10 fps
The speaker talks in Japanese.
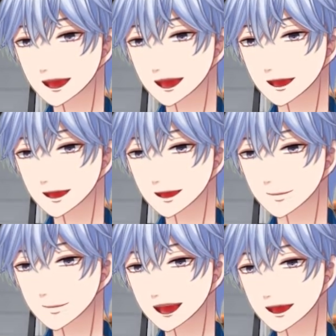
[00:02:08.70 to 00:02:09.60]
ひーくん
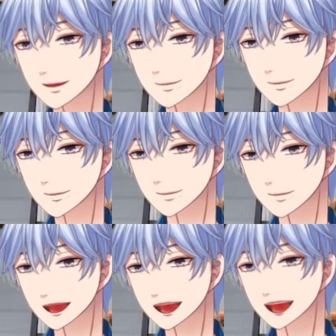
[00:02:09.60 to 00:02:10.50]
か。う
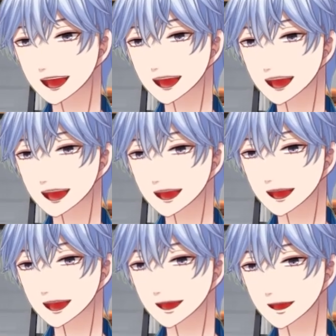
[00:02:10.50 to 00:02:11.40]

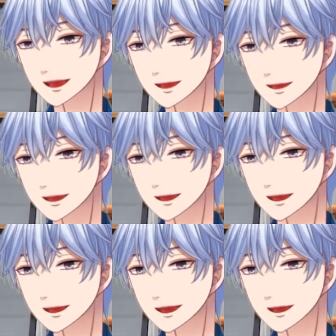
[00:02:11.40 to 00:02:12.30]
わーい
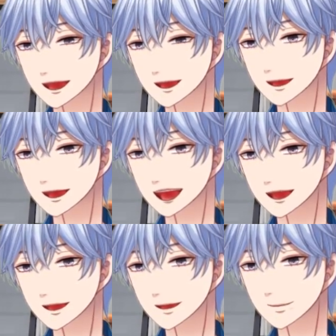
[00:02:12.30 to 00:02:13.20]

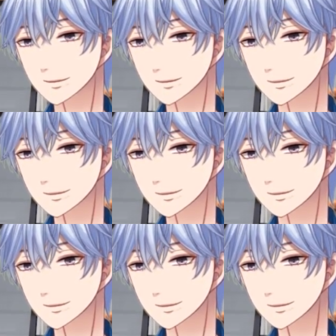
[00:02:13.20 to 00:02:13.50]
あーお。